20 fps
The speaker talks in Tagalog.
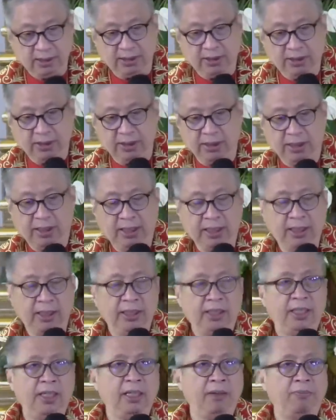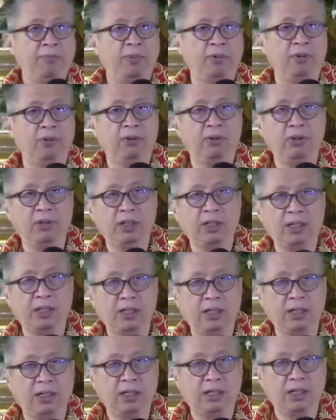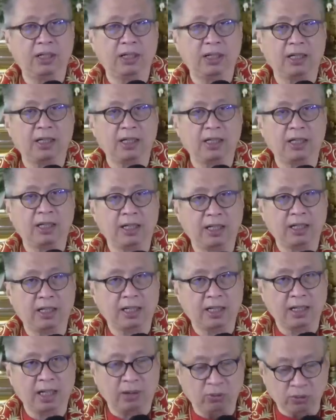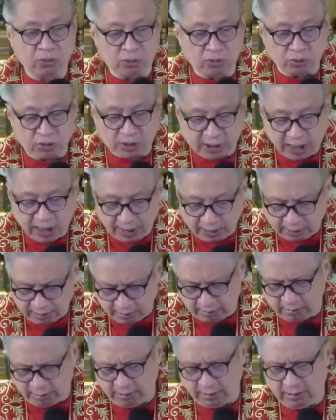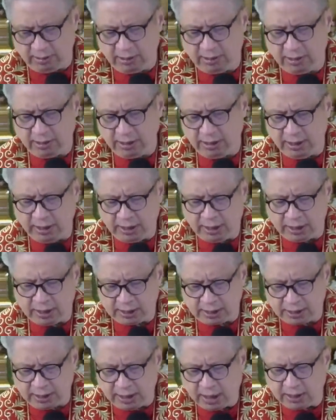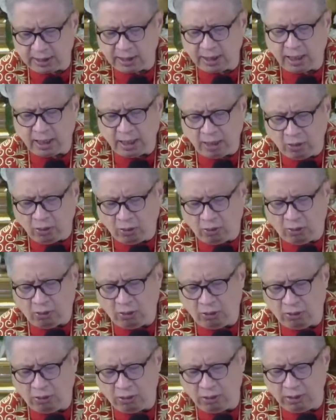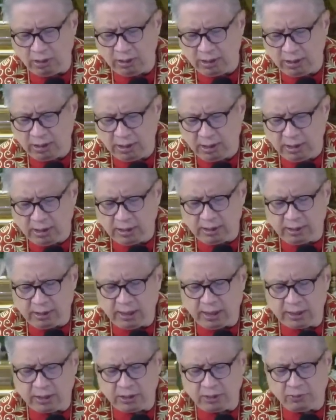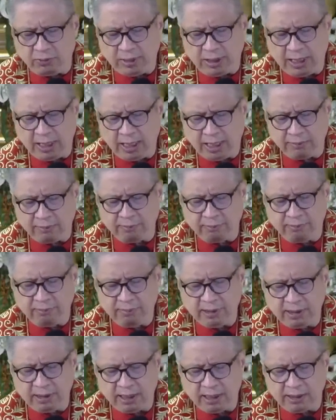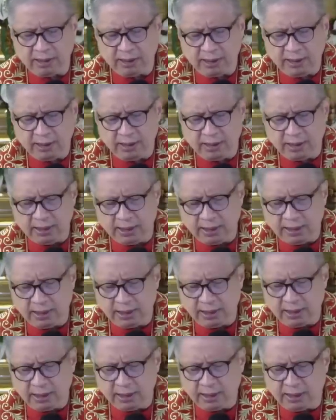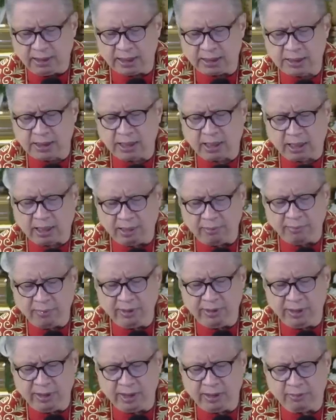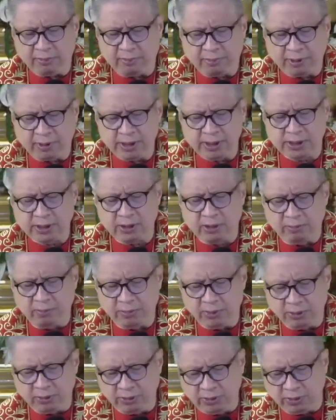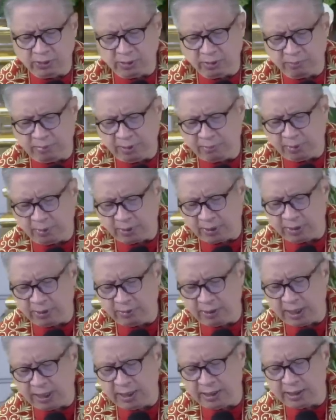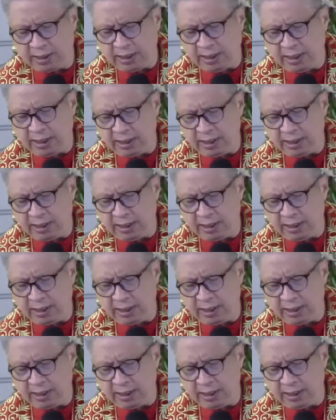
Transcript: Hindi po kautosan. It is not a law that you will have the ceremony of First Communion before you can take